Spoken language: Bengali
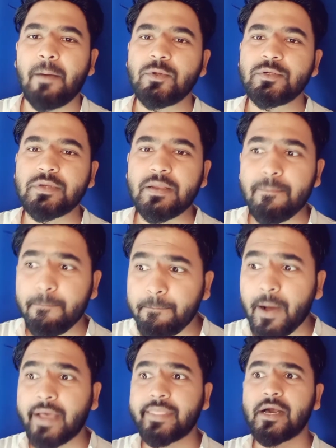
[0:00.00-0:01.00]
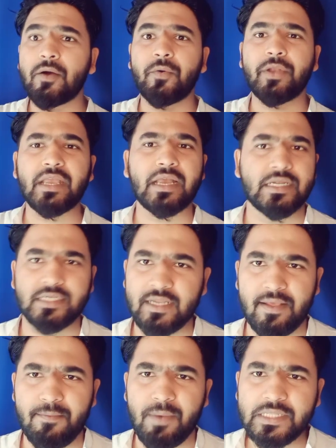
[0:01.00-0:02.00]
এমন বাধা অনেক আসে
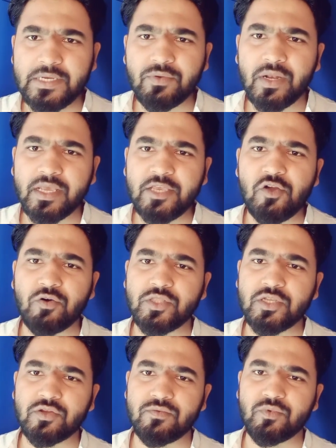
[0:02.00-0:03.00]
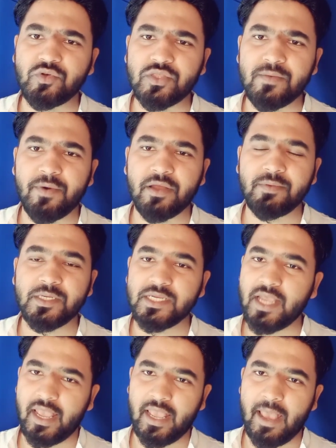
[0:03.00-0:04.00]
বাধাগুলো কি অতিক্রম করতে পারবে
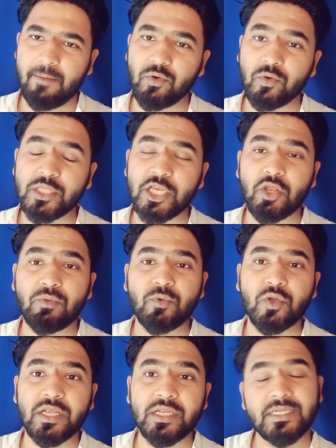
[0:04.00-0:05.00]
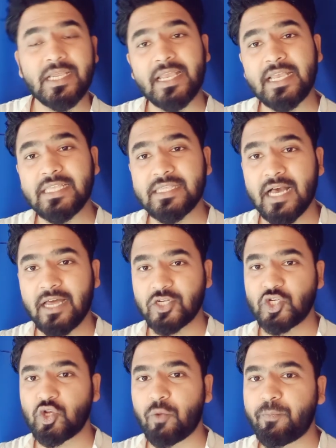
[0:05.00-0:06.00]
সে এবং অতিক্রম করে সে কি তার
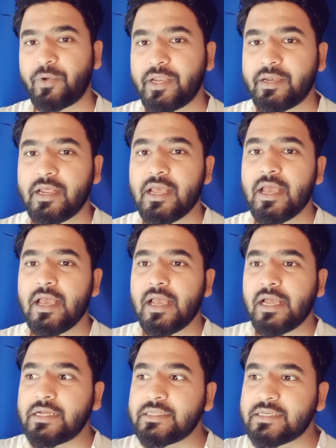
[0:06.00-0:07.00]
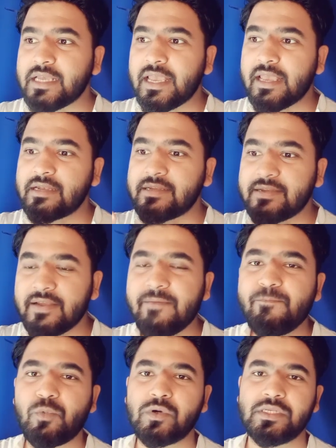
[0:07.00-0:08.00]
স্বপ্নের যে ড্রিম
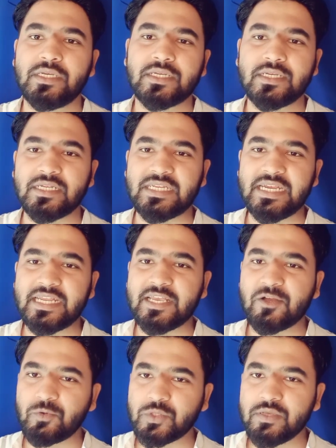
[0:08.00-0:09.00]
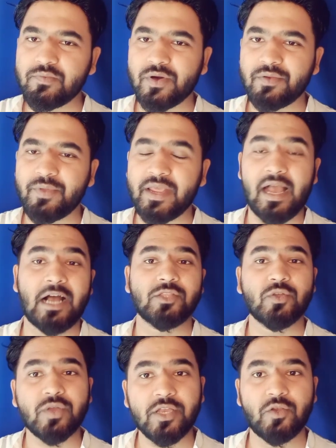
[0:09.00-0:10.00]
প্রজেক্টটা সেটা কি করতে পারবে
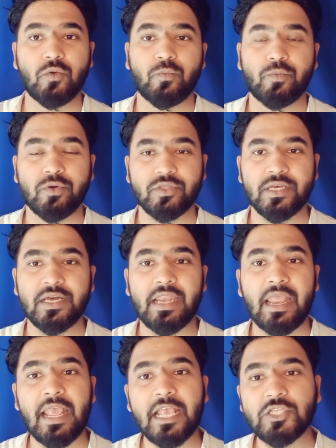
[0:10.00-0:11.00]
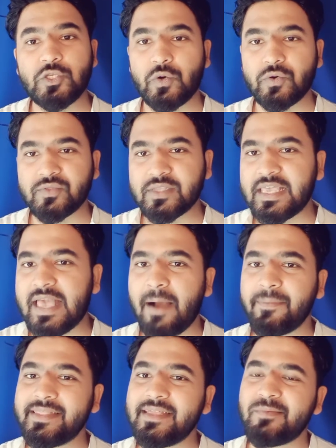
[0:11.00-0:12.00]
আদৌ কি রূপকথার এই জগৎ কি
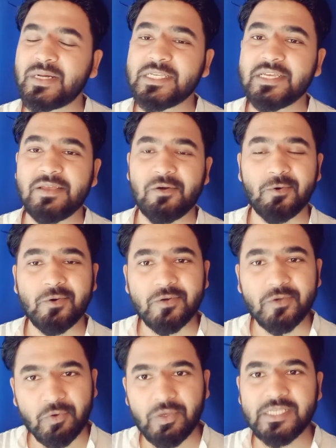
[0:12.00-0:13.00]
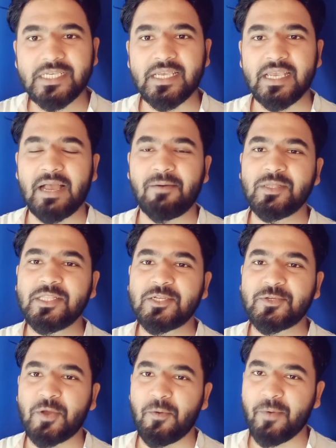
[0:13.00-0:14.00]
আমাদের মাঝে রয়েছে আমাদের
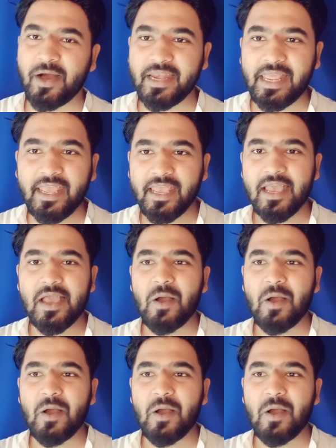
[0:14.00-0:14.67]
সবারই